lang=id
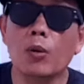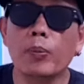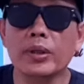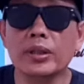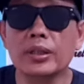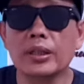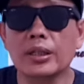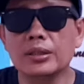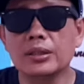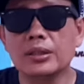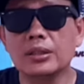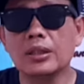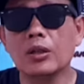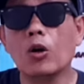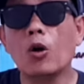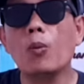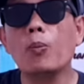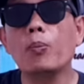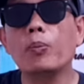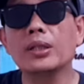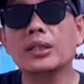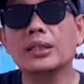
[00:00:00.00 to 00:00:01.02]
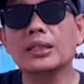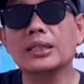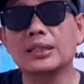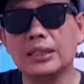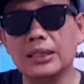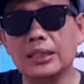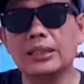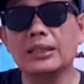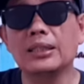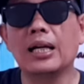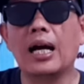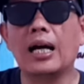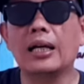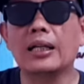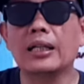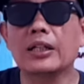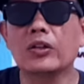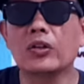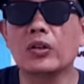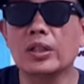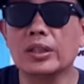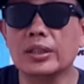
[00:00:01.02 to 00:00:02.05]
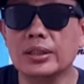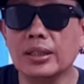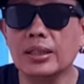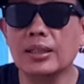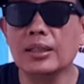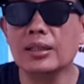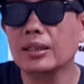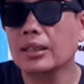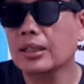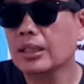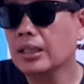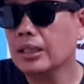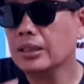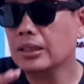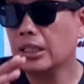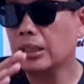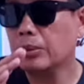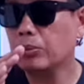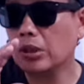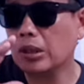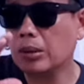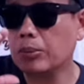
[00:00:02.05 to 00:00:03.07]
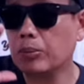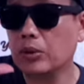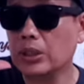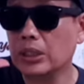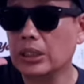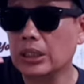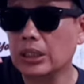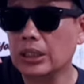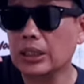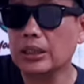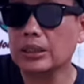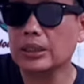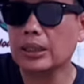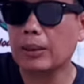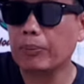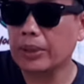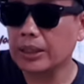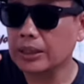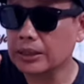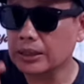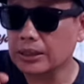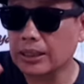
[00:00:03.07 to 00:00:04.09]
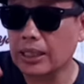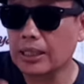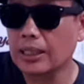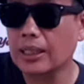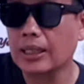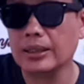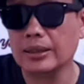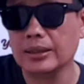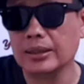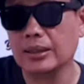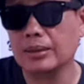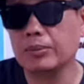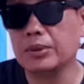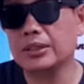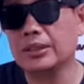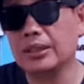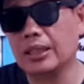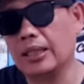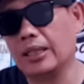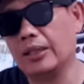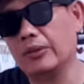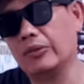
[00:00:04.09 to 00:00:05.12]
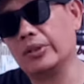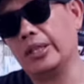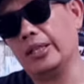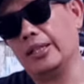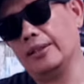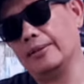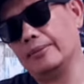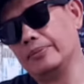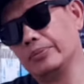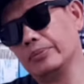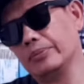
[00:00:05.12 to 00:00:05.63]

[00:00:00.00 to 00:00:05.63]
kompetisi kompetisi yang ada di Indonesia jadi mulai berdiri sampai sekarang ya berjalan oke okay.